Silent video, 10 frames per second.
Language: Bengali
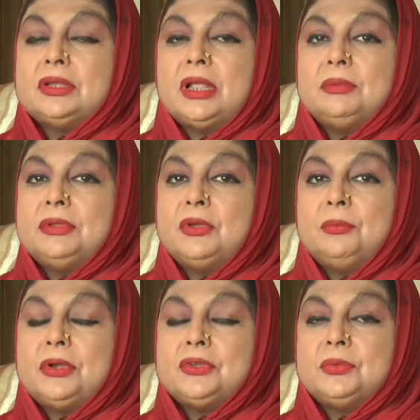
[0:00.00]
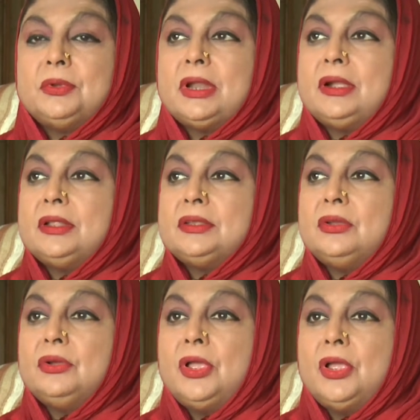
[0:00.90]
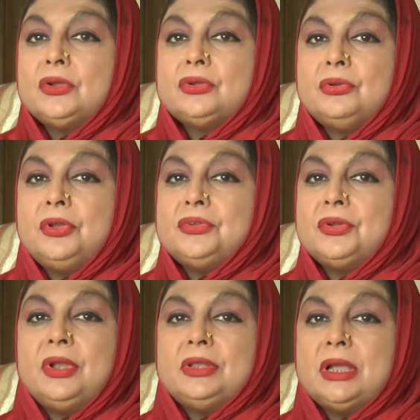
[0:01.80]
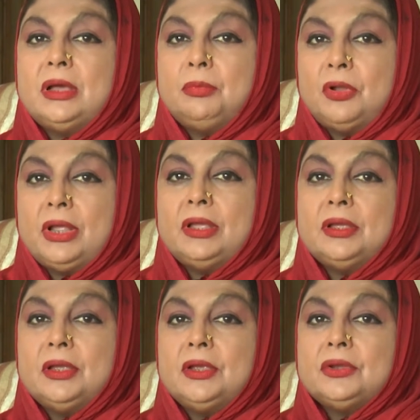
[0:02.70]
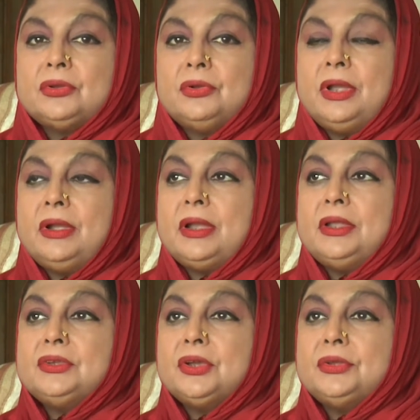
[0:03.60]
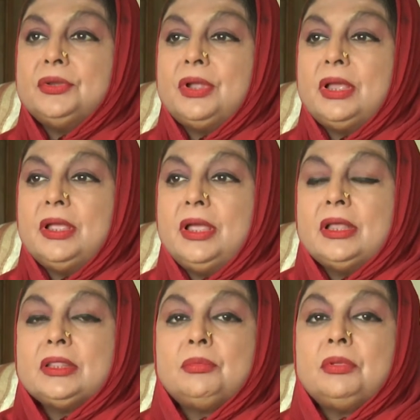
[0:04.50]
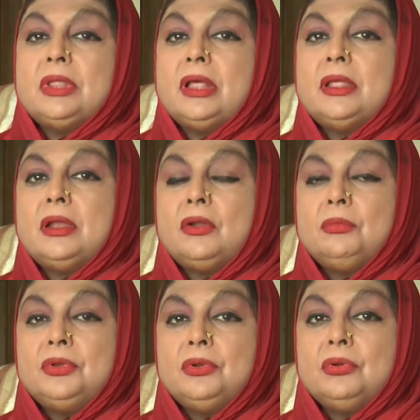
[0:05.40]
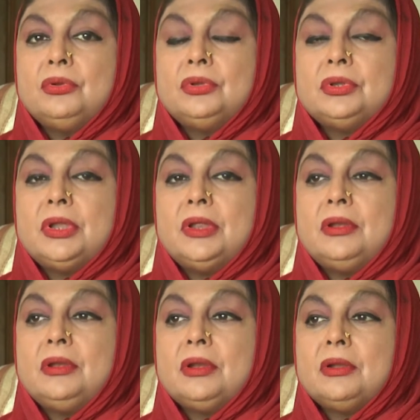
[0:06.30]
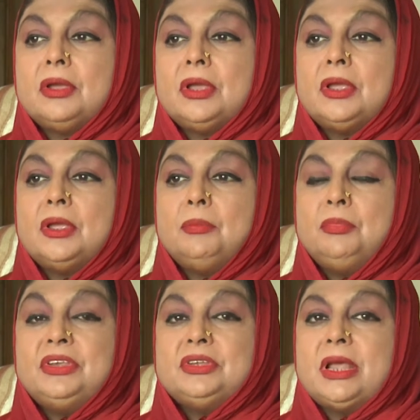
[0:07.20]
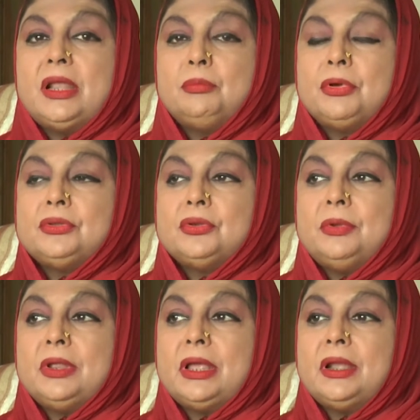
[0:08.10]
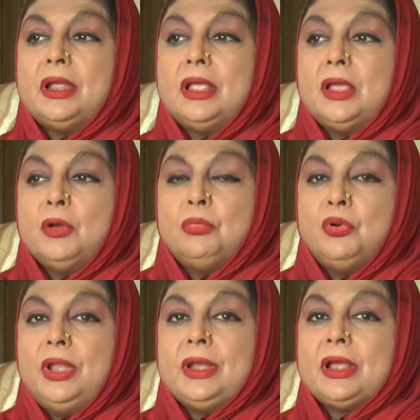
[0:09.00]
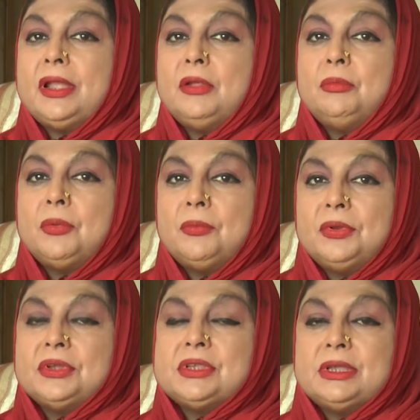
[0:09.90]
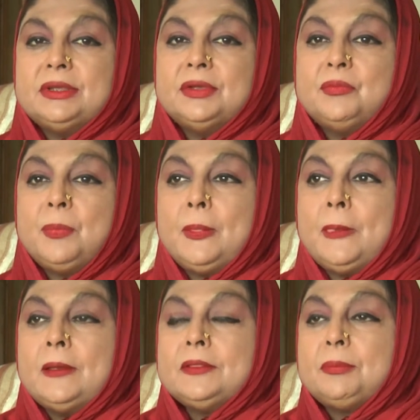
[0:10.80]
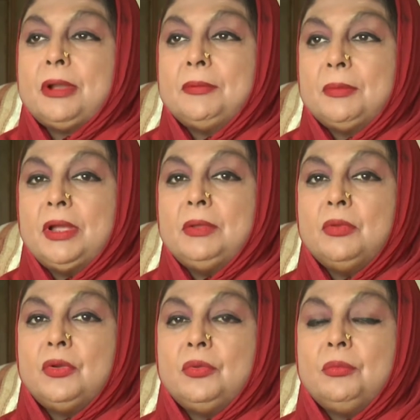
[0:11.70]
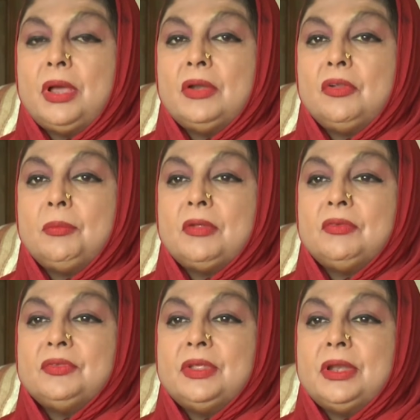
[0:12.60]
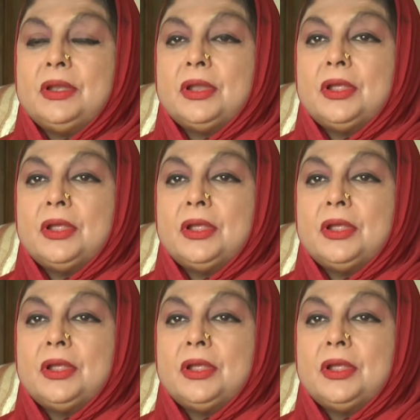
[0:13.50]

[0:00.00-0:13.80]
সাত ভাই চম্পার ছবির গানটা ছিল শোনেন শোনেন জাহাপনা শোনেন রানী ছয়জনা তারপরে দাদা রবীন ঘোষের পিস ঢালা পথ ছবির গান ফুলের কানে ভ্রমণ এসে তারপর আমার ভাই মরহুম আনোয়ার পারভেজের